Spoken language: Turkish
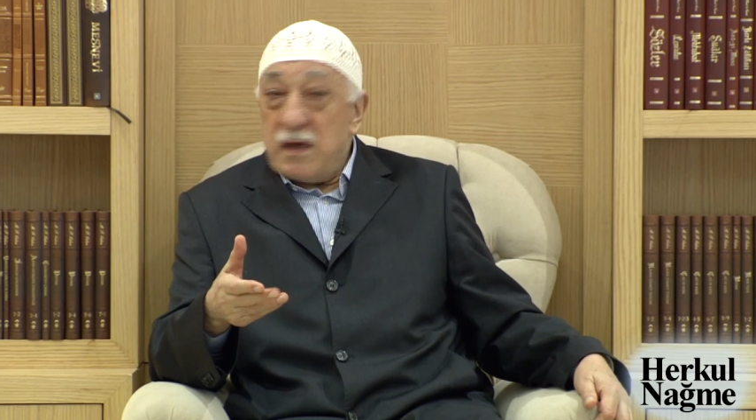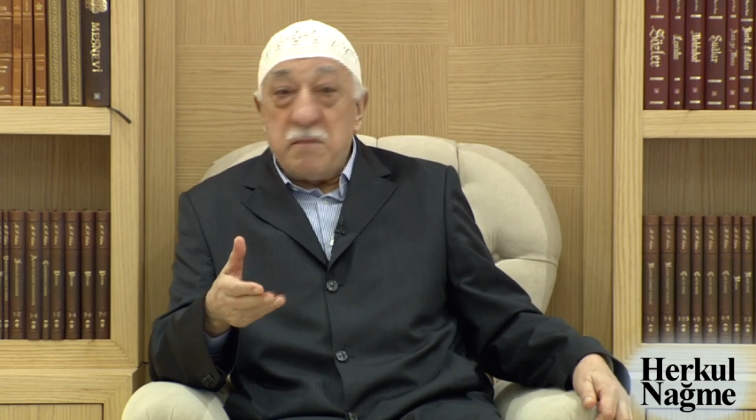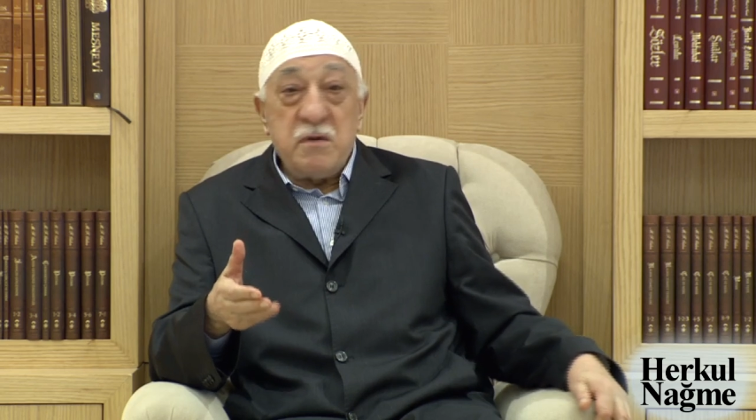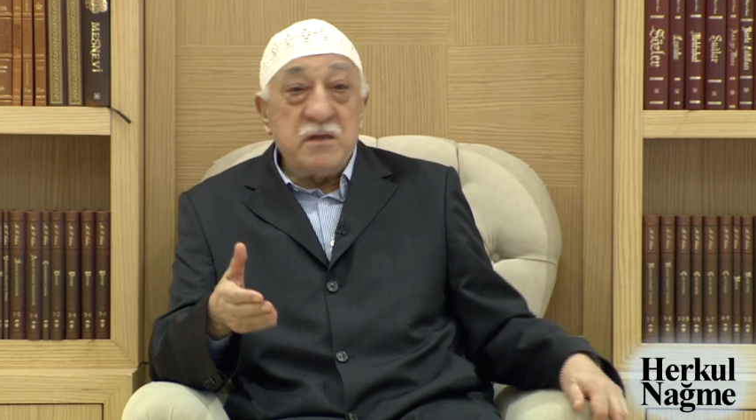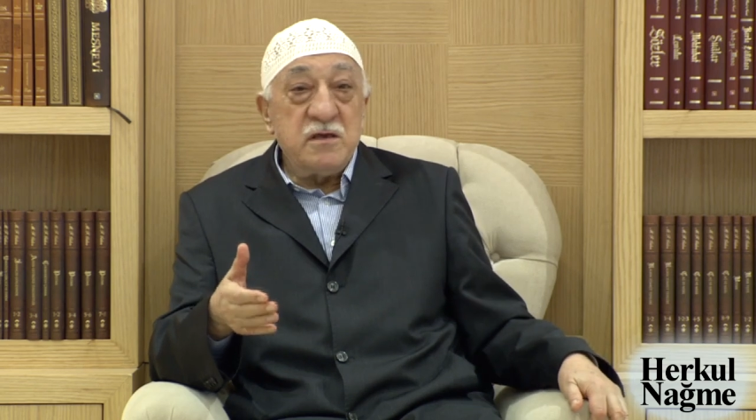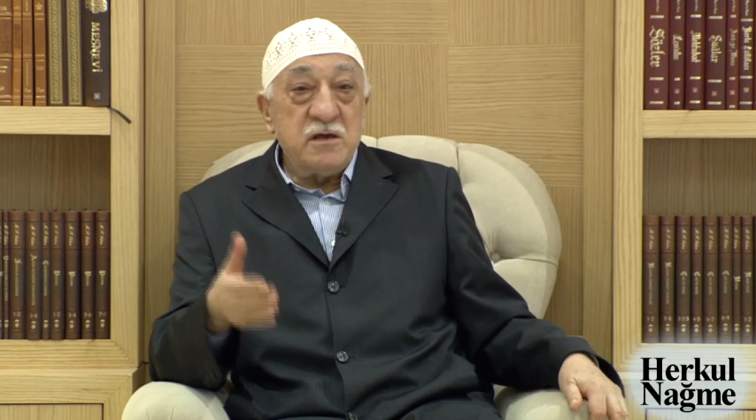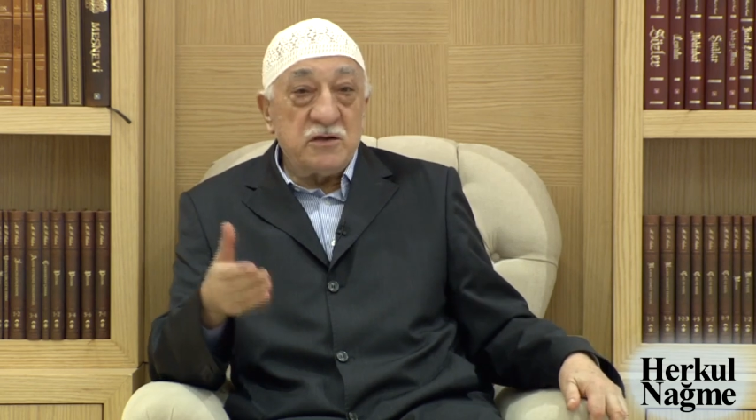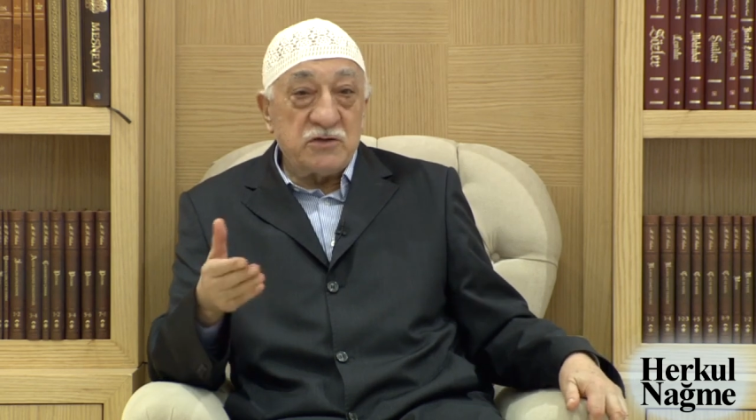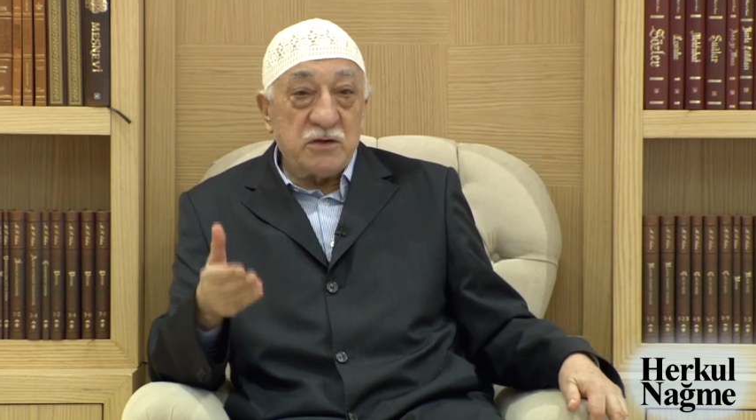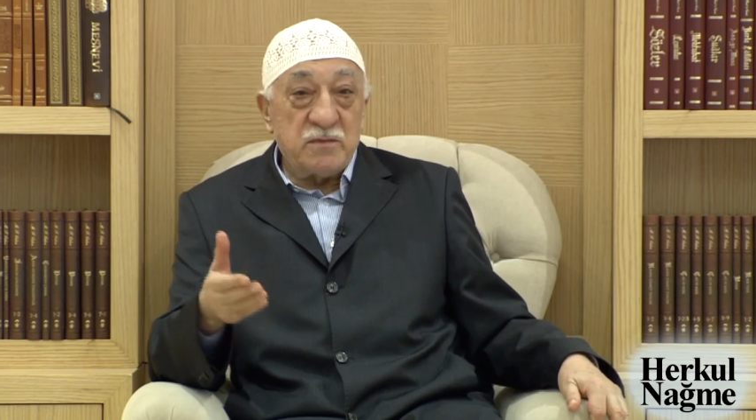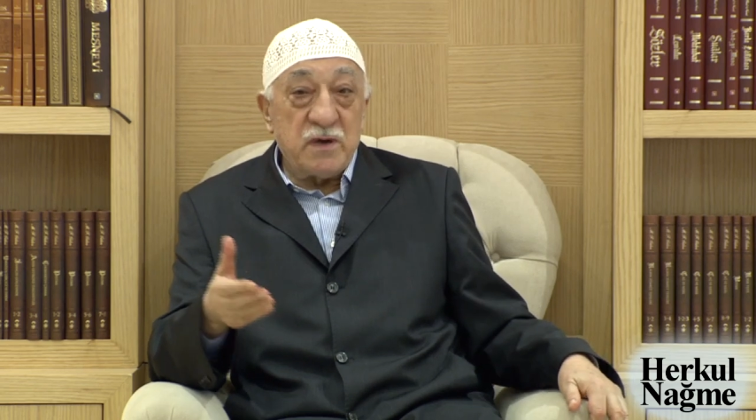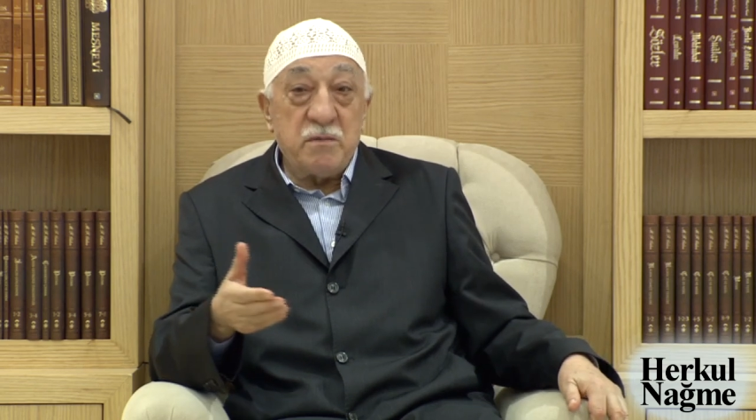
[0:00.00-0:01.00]
ebedi
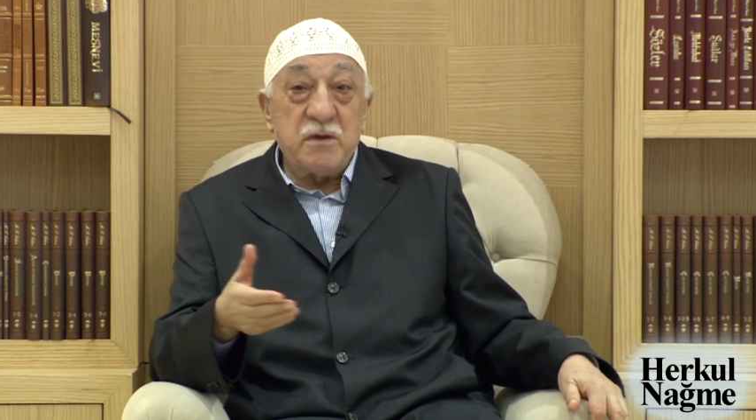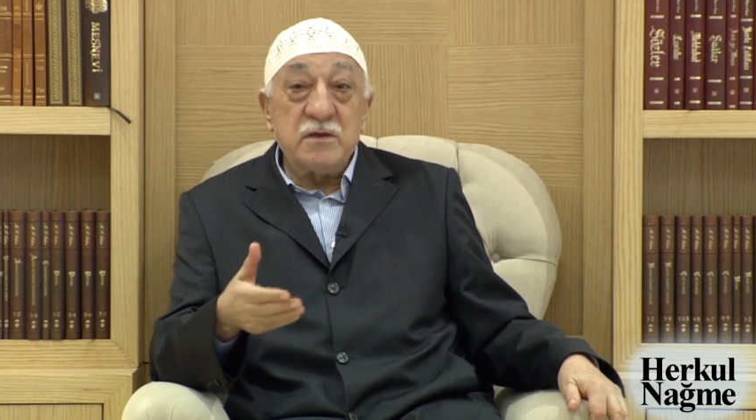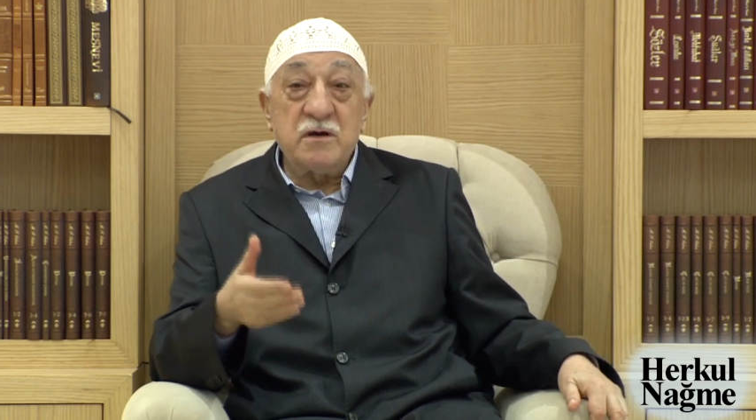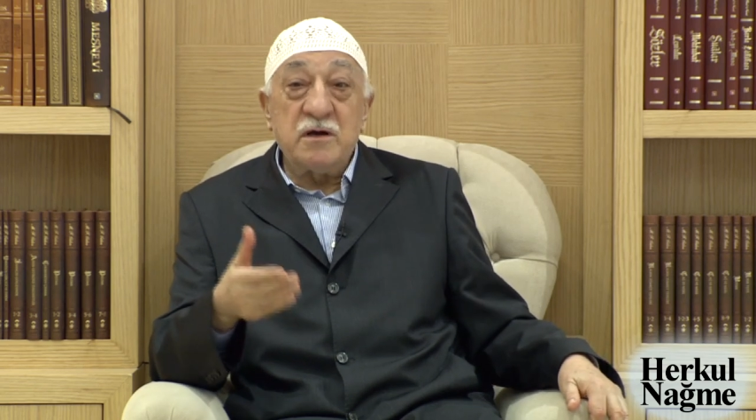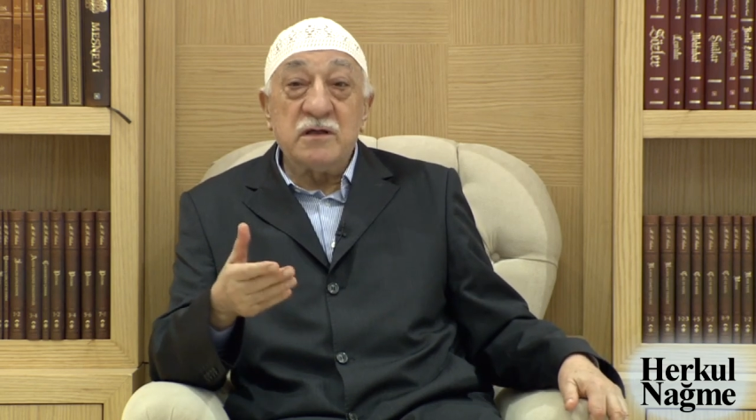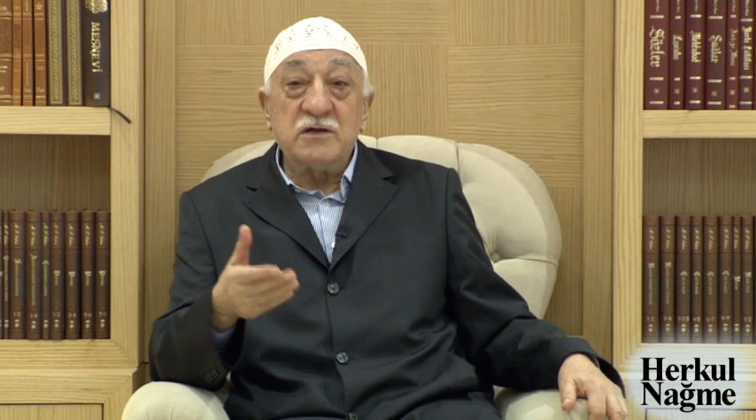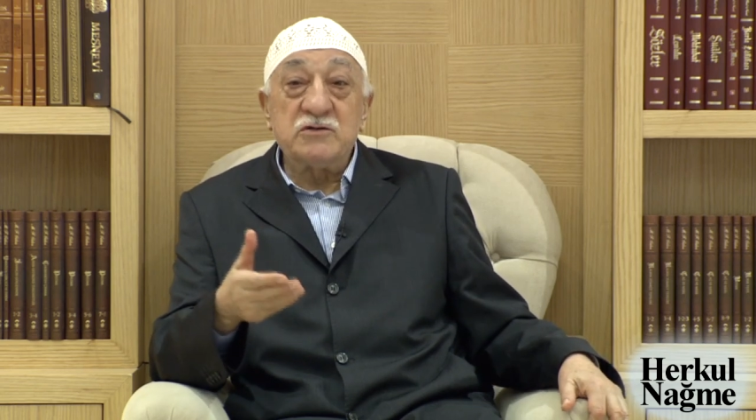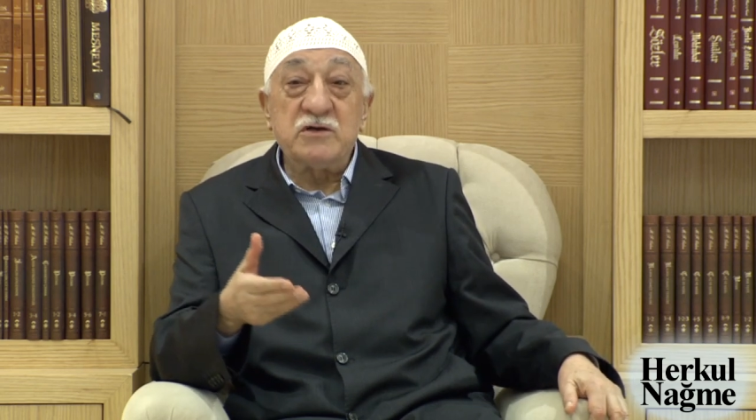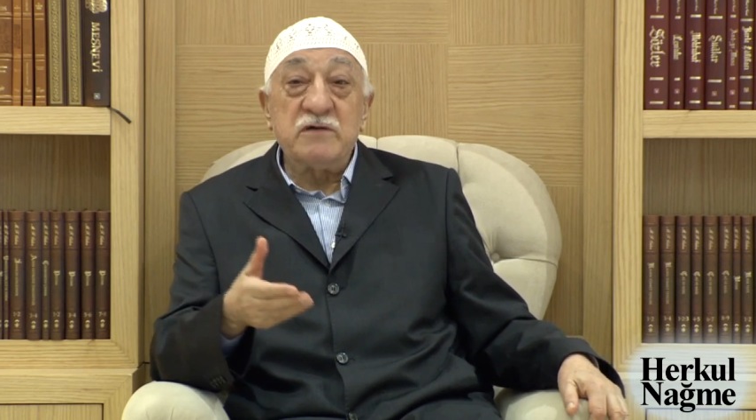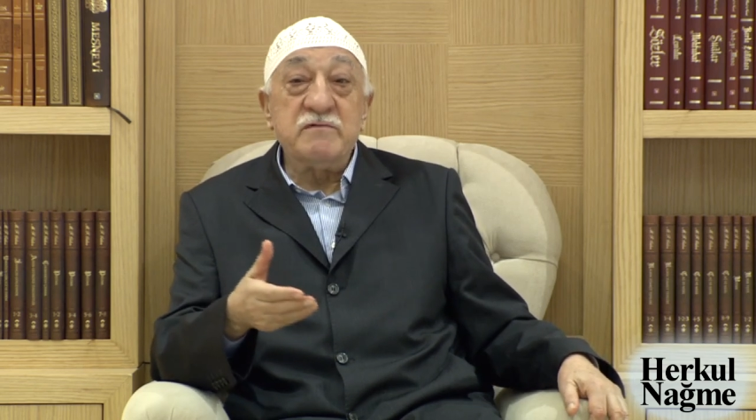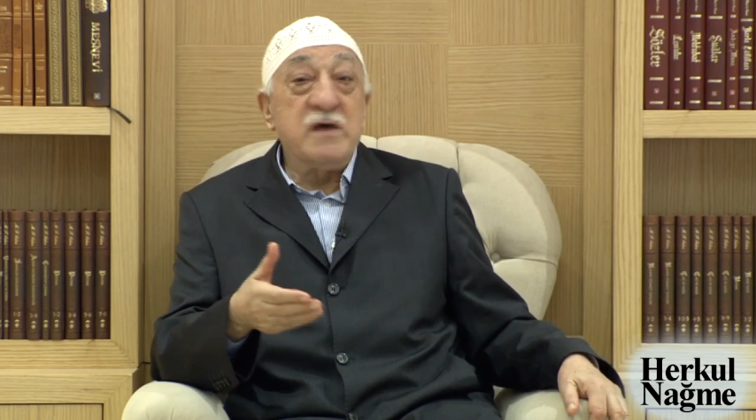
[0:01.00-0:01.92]
yaşama, ebedi kalacağı